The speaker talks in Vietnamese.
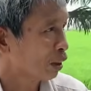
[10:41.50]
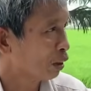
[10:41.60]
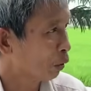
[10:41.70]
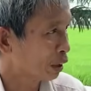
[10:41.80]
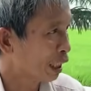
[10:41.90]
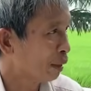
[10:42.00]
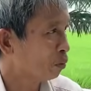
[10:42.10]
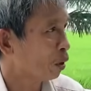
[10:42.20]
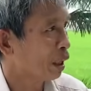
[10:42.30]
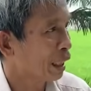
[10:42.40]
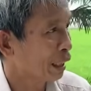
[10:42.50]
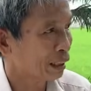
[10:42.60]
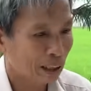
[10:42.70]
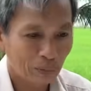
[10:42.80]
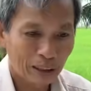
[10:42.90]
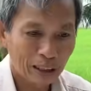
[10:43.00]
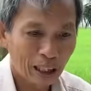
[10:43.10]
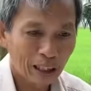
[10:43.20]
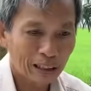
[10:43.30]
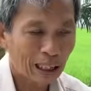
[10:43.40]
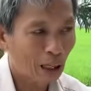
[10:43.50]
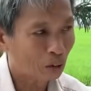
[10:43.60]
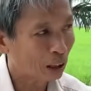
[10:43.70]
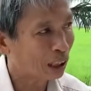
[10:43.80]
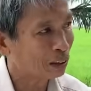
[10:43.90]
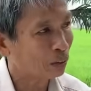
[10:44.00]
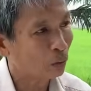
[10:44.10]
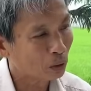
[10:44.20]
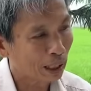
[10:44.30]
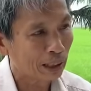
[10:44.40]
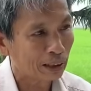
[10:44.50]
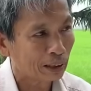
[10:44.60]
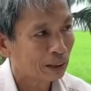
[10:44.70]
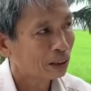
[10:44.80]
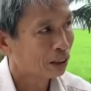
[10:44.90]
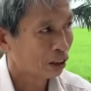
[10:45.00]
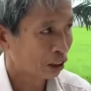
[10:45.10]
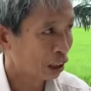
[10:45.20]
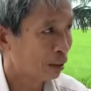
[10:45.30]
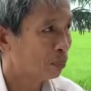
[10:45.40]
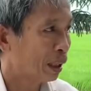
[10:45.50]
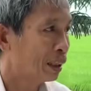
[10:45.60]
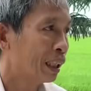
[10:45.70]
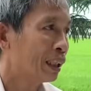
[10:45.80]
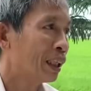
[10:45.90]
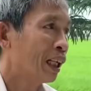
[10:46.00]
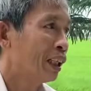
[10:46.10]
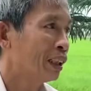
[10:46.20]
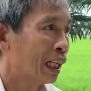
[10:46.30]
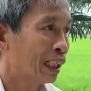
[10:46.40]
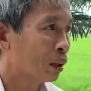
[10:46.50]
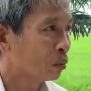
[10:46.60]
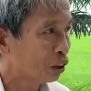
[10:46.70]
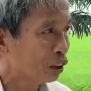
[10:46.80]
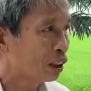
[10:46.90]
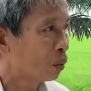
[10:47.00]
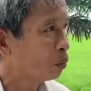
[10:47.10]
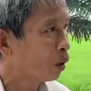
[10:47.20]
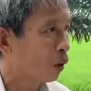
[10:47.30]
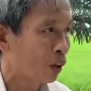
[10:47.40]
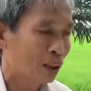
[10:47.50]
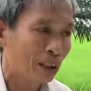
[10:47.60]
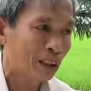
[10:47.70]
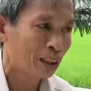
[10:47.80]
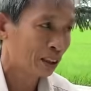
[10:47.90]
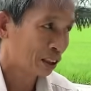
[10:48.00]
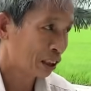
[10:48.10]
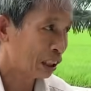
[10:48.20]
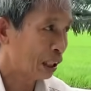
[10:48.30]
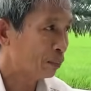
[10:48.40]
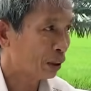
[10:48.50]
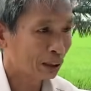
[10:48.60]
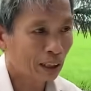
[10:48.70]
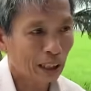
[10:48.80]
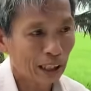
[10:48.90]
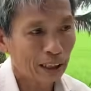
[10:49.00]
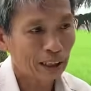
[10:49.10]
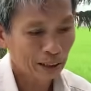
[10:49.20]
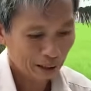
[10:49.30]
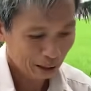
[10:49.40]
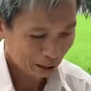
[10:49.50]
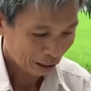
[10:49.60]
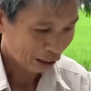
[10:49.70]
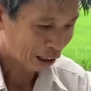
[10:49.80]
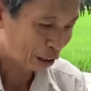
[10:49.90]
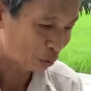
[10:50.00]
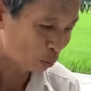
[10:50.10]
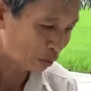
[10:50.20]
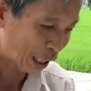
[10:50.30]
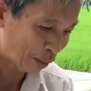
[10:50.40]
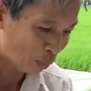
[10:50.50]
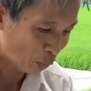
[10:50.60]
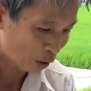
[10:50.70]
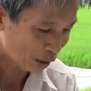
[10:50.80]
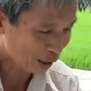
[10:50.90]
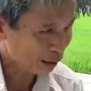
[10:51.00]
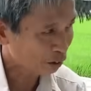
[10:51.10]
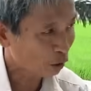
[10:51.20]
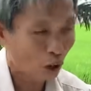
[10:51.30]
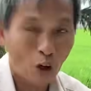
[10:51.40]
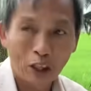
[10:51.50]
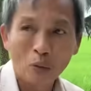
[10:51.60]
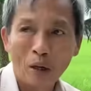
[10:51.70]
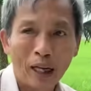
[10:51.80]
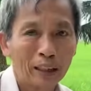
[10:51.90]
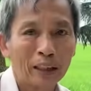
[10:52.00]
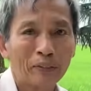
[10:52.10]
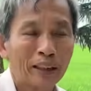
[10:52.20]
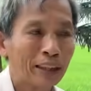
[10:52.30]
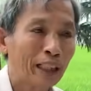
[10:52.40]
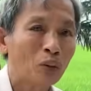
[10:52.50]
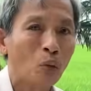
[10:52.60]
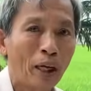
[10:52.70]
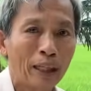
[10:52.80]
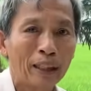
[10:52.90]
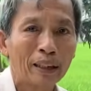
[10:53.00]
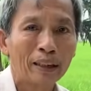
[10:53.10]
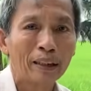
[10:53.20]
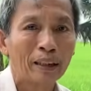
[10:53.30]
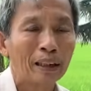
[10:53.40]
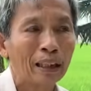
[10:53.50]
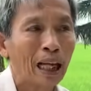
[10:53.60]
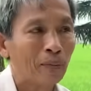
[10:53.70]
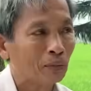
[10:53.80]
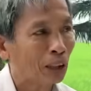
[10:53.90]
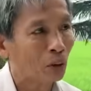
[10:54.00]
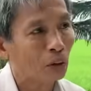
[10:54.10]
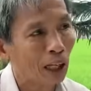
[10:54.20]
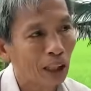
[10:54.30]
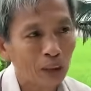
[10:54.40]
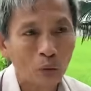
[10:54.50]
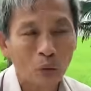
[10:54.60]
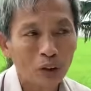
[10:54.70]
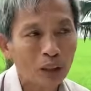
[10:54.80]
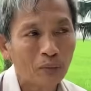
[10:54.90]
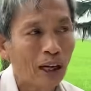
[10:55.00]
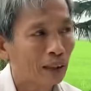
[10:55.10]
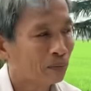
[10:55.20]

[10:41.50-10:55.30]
rồi thêm qua đây thì bây giờ vào giờ buổi này dịch bệnh thế giới và trong nước cũng có nhiễm như thế này thì chúng ta muốn cho khỏi qua thì phải ráng tu hành làm theo lời của Đức Phật